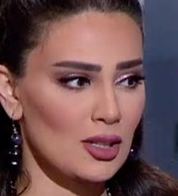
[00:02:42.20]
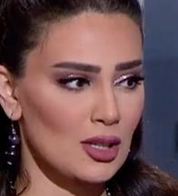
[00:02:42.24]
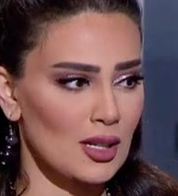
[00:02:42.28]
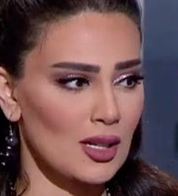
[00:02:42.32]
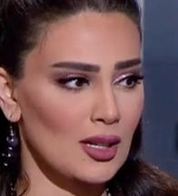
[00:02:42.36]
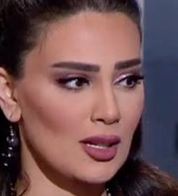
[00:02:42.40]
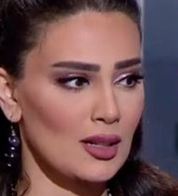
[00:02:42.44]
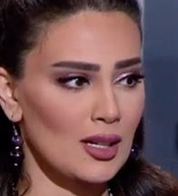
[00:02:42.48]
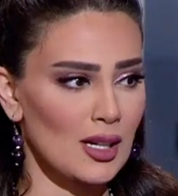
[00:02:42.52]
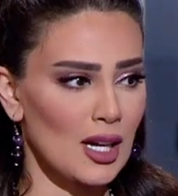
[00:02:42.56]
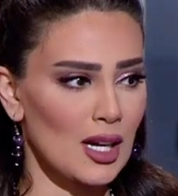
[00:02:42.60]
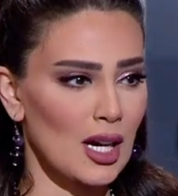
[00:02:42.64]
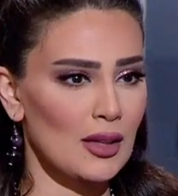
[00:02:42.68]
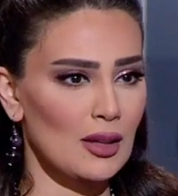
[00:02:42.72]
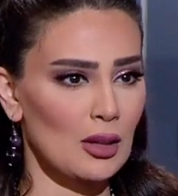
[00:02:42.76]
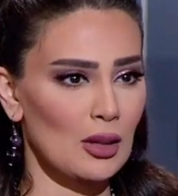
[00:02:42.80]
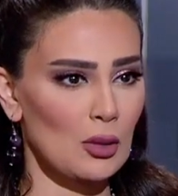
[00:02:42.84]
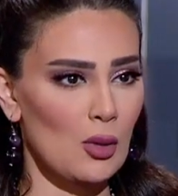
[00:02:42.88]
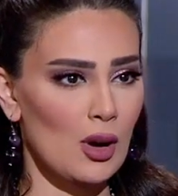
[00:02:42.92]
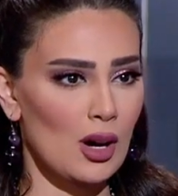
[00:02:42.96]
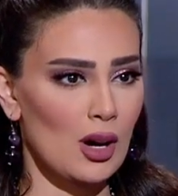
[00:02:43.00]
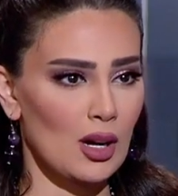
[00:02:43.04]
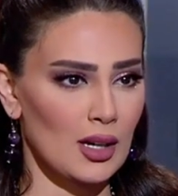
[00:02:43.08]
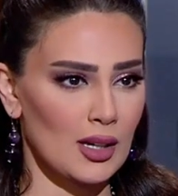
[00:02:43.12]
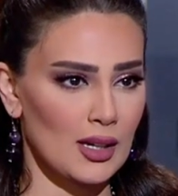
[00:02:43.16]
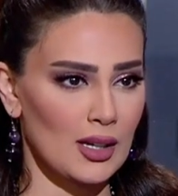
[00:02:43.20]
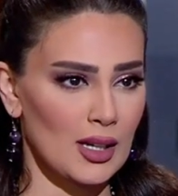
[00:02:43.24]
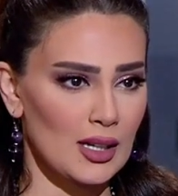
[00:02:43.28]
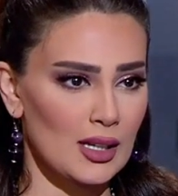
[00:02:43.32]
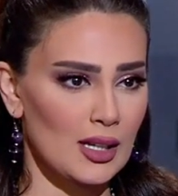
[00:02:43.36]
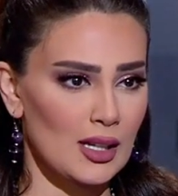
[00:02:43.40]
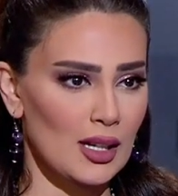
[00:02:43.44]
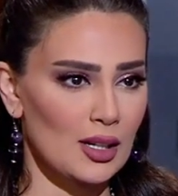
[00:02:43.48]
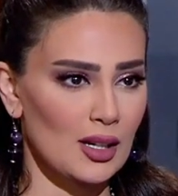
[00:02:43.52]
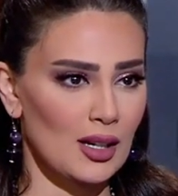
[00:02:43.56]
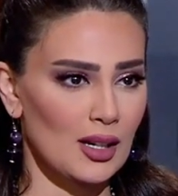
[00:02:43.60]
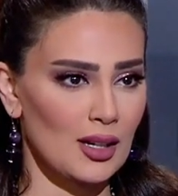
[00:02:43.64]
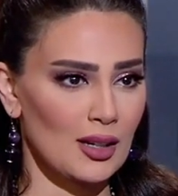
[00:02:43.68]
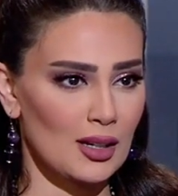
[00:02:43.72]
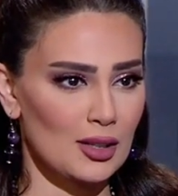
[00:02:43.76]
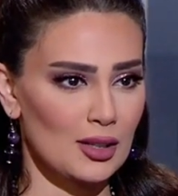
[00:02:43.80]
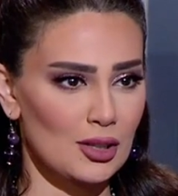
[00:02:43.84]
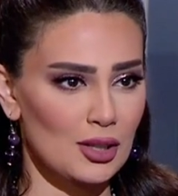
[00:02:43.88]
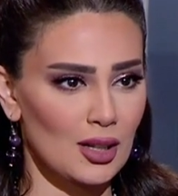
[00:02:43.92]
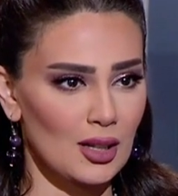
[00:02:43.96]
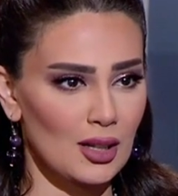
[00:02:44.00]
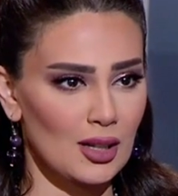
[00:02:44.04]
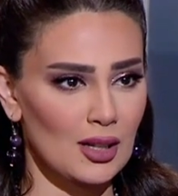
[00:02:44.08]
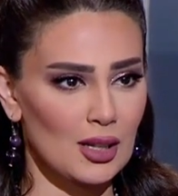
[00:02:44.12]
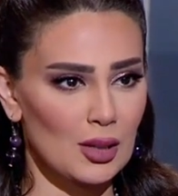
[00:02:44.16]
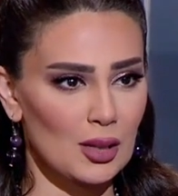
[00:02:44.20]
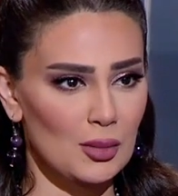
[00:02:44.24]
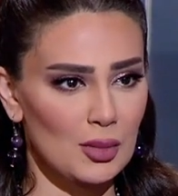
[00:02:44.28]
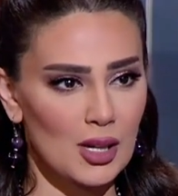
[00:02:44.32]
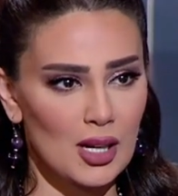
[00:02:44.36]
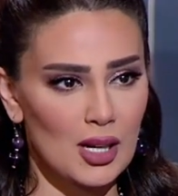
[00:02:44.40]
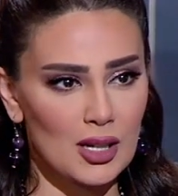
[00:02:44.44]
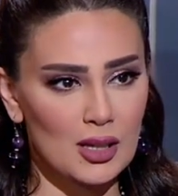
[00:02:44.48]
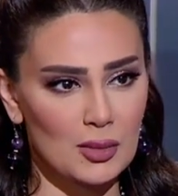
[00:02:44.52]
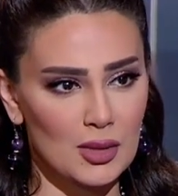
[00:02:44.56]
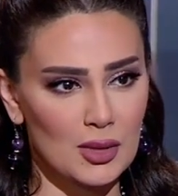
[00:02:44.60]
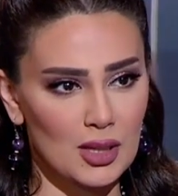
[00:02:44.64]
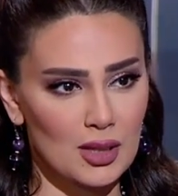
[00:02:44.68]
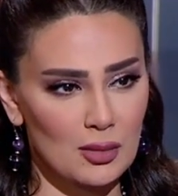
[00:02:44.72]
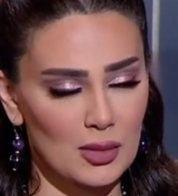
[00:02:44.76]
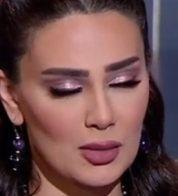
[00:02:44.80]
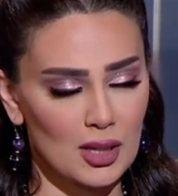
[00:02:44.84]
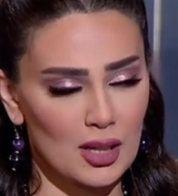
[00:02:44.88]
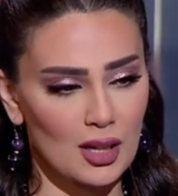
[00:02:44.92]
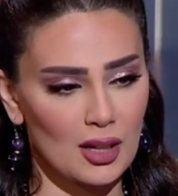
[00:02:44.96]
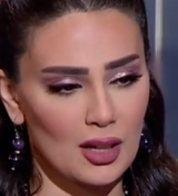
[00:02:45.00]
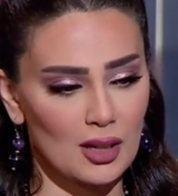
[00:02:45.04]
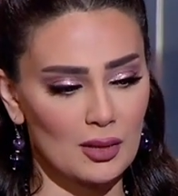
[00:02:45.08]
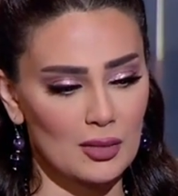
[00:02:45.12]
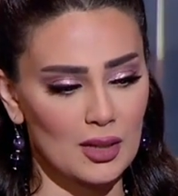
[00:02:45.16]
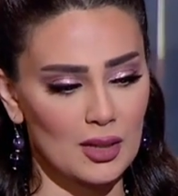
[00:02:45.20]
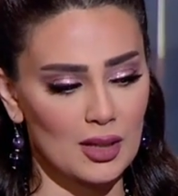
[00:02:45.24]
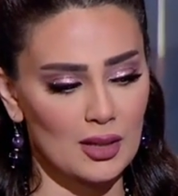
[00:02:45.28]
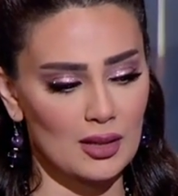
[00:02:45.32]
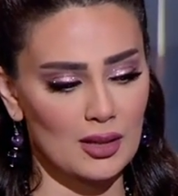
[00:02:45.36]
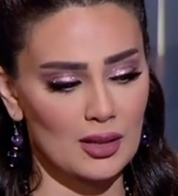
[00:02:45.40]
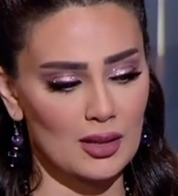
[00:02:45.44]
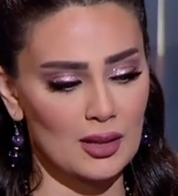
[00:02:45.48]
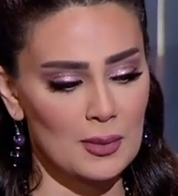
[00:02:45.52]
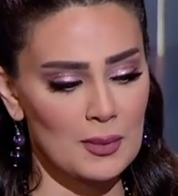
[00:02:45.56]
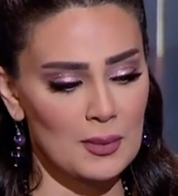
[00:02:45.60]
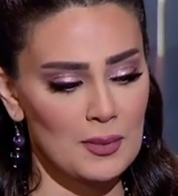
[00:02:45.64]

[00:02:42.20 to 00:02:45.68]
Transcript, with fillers: لهذا الواقع يعني الشق اللبناني من من من